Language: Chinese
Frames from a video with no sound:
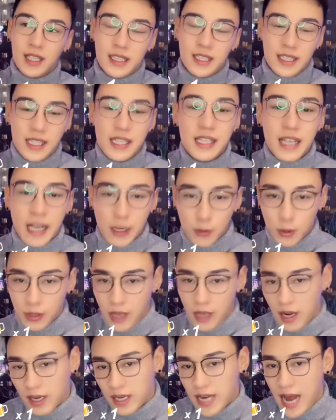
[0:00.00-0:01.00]
今年遇
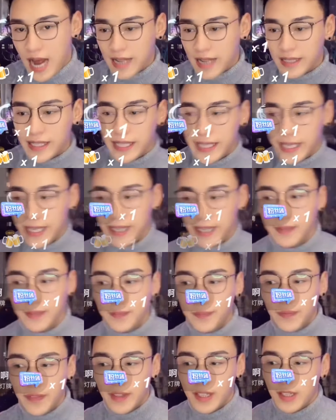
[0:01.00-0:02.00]
到的难题，
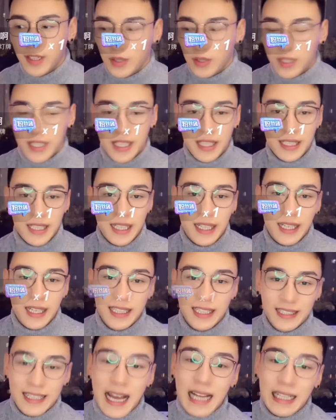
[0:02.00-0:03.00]
就是这一件
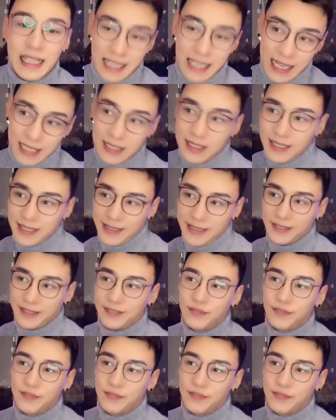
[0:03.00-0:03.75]
很大的难题。